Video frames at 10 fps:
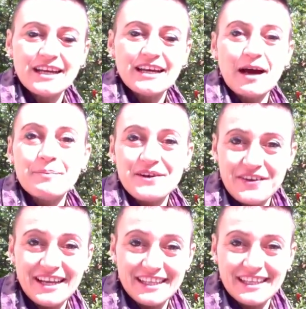la
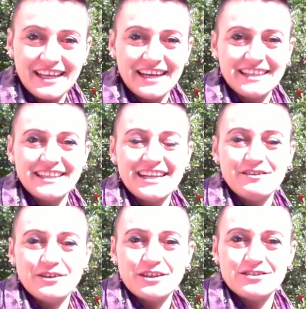prevendita delle
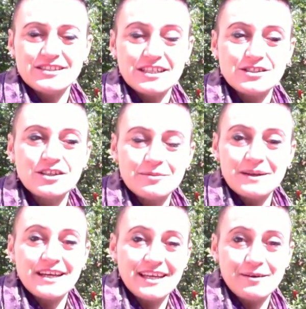videoregistrazioni
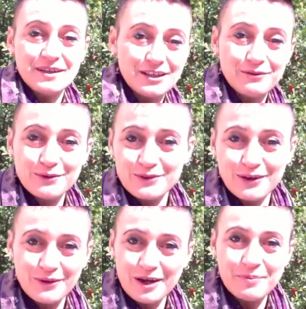perché chiaramente non sono
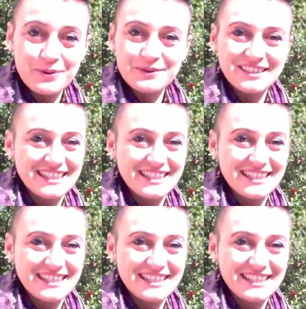ancora pronte,